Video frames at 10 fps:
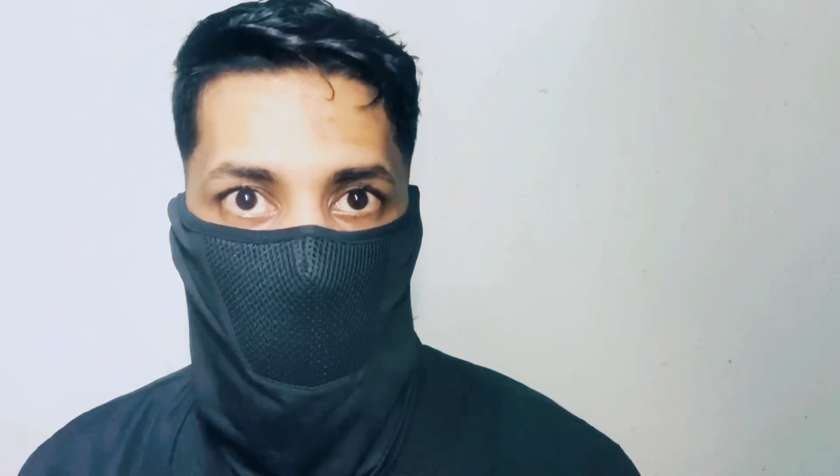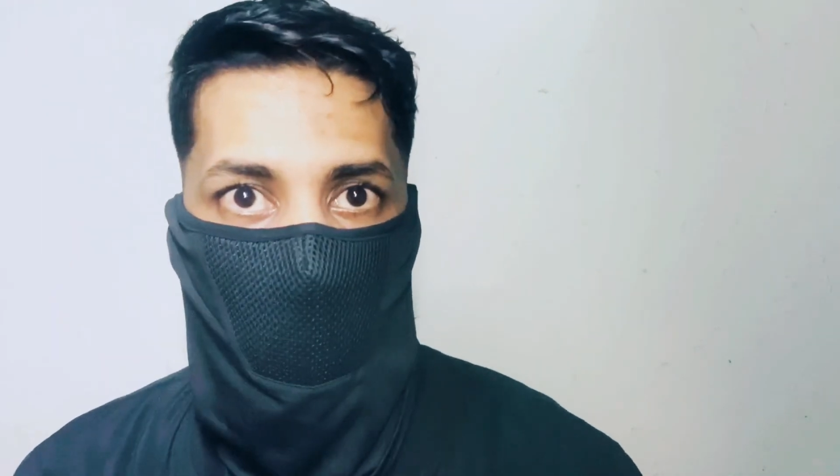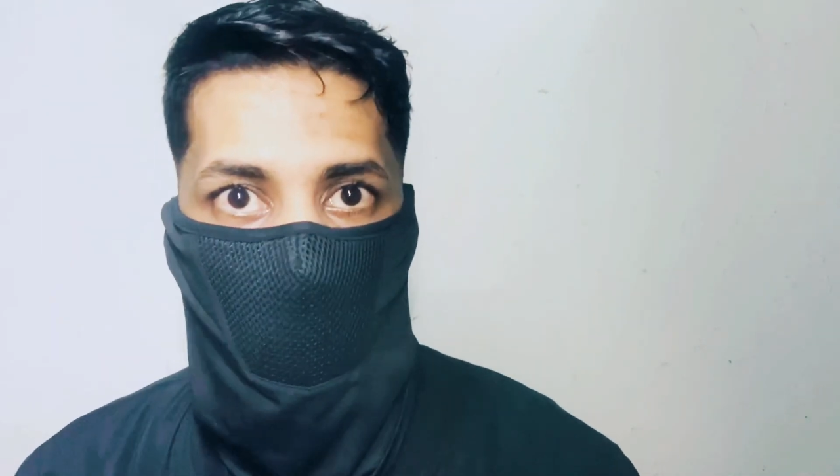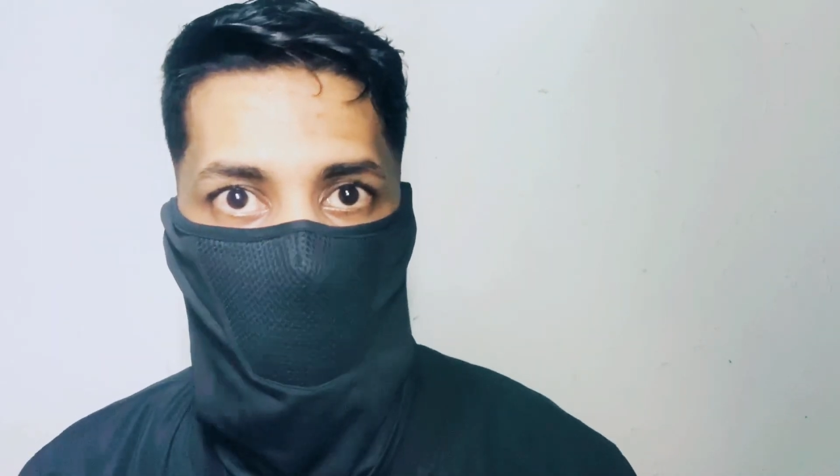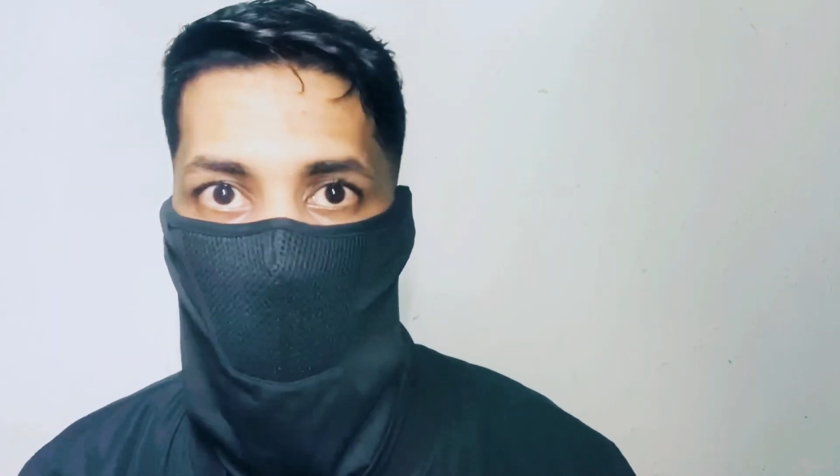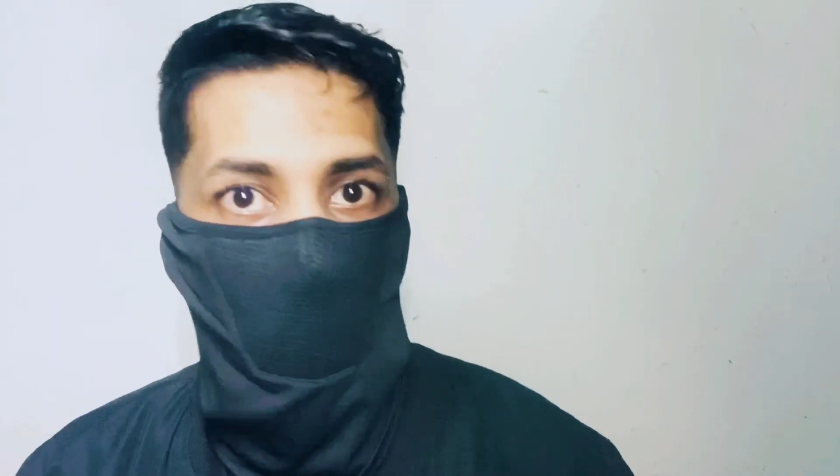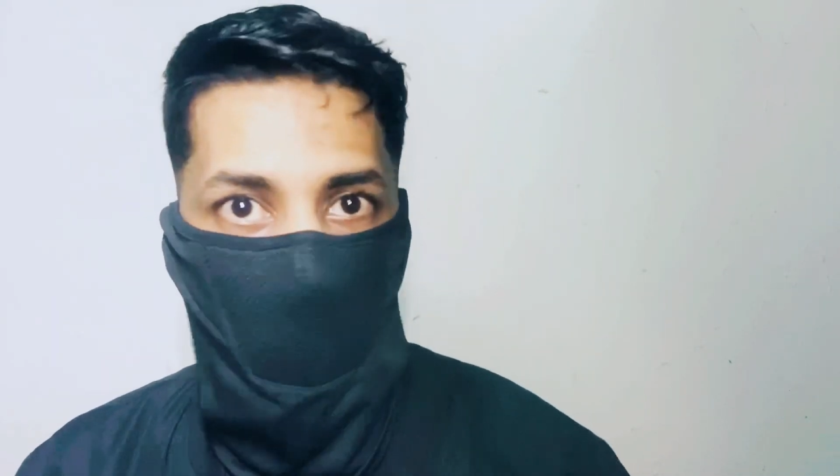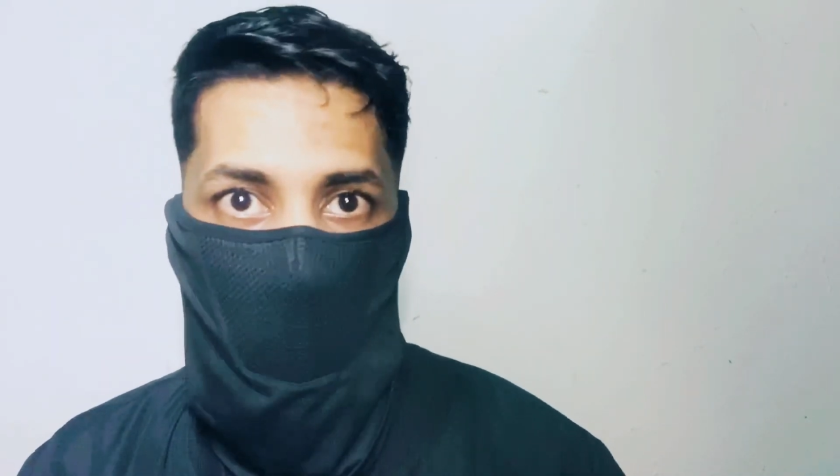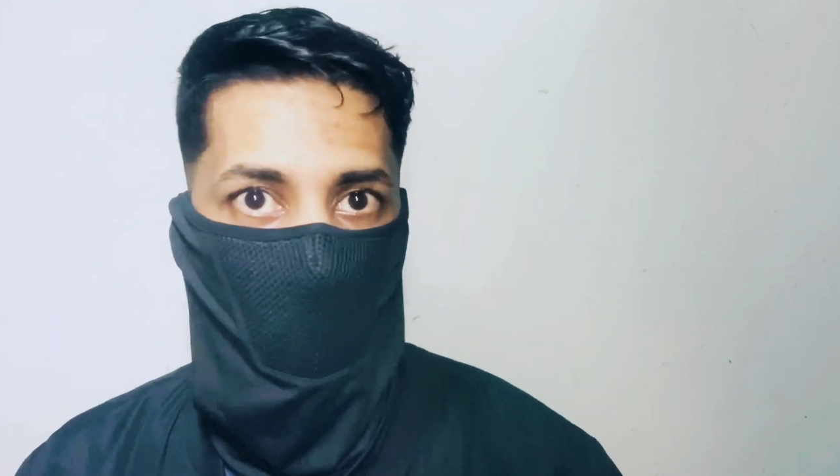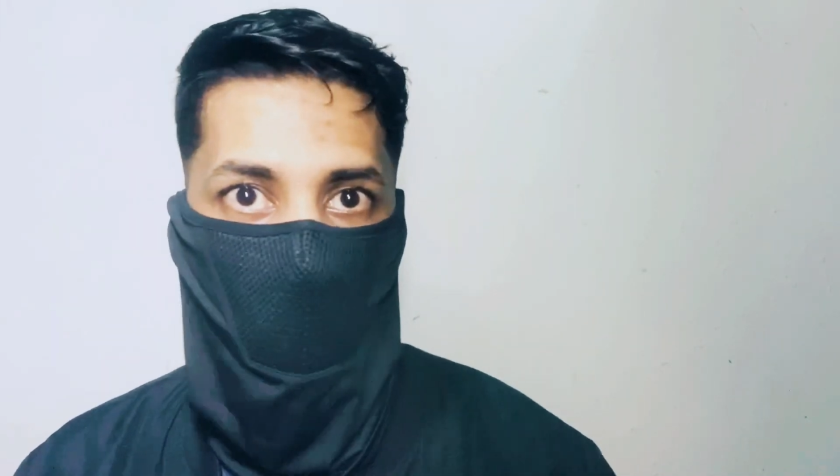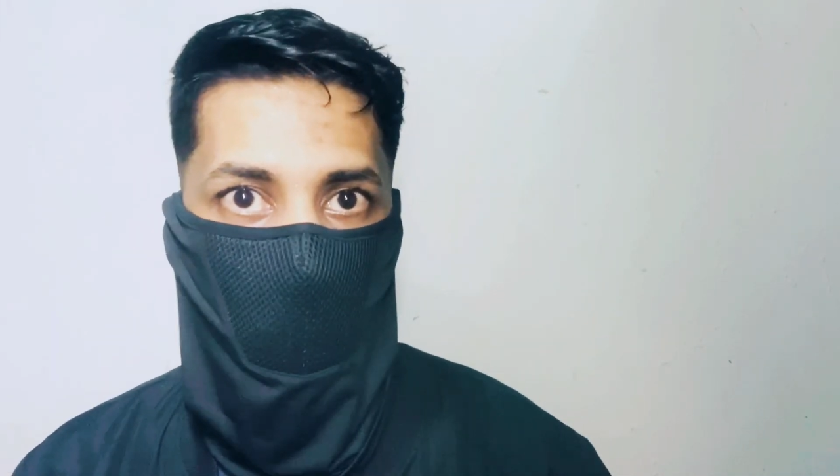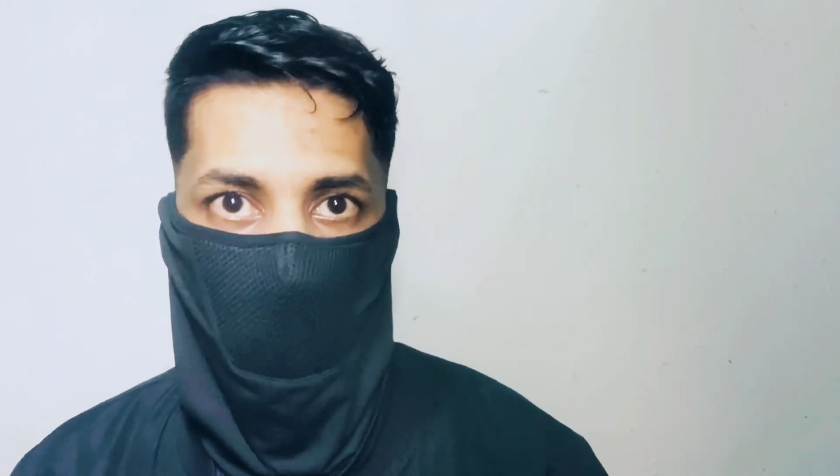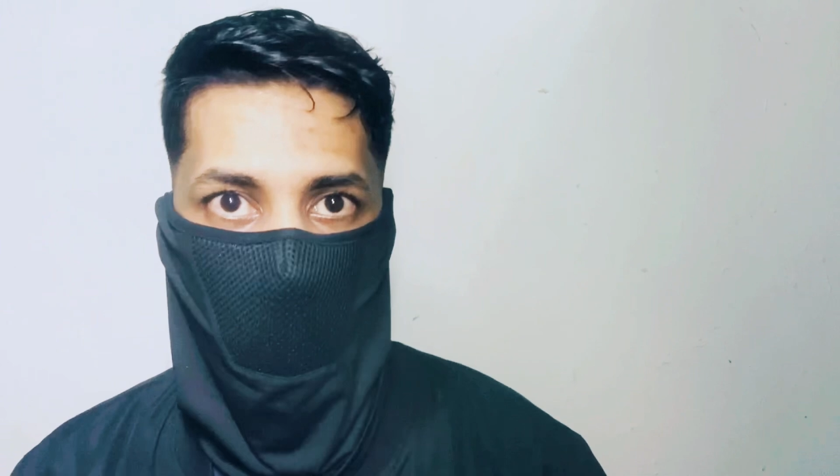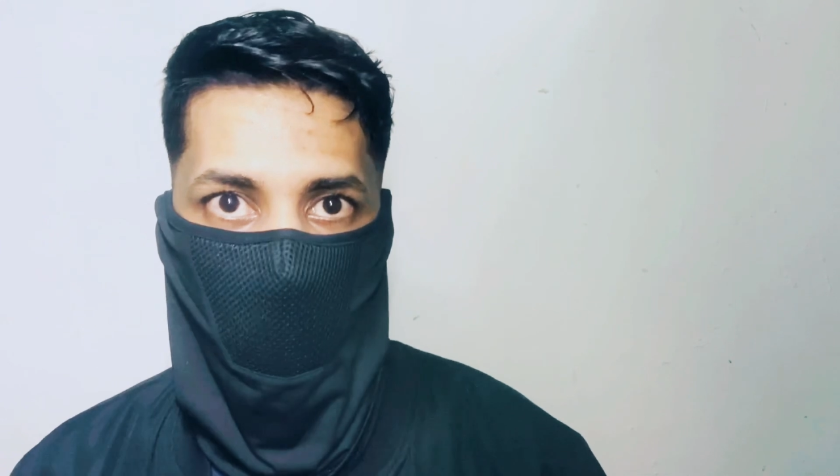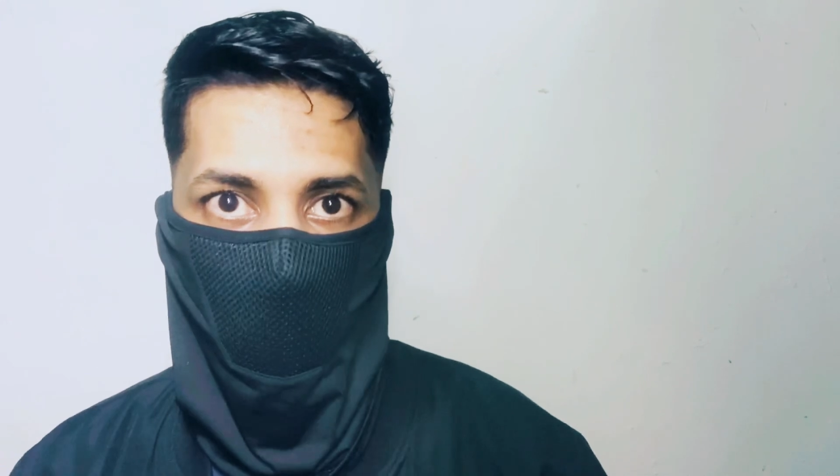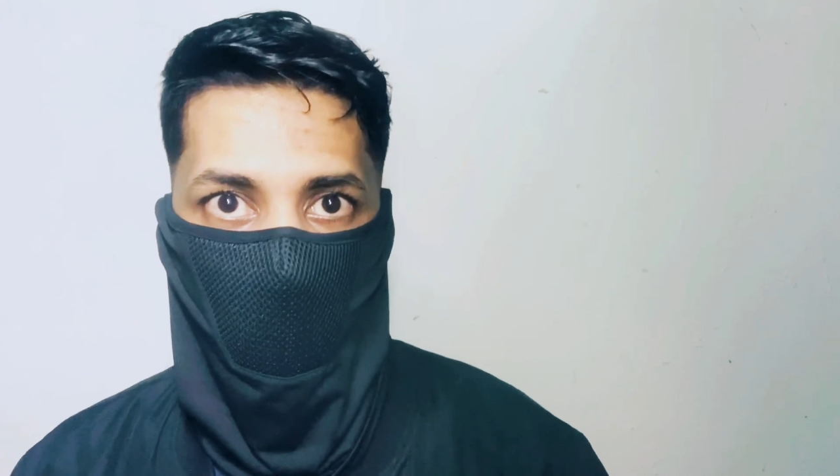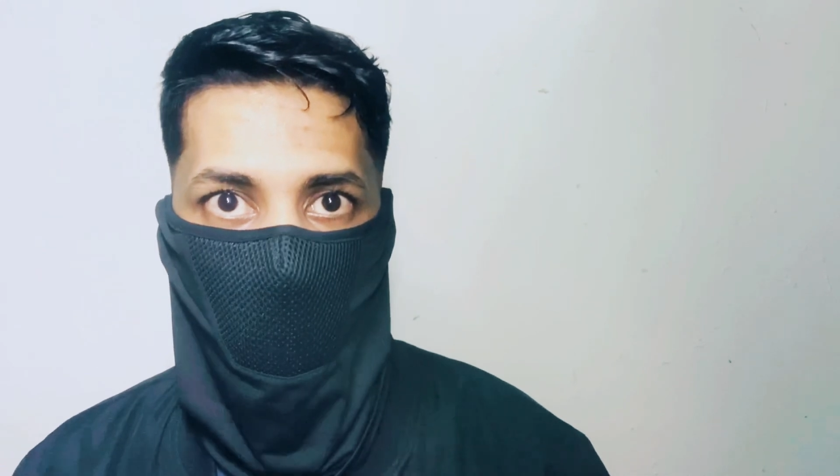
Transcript: معاه ولا لين نعود نبقيه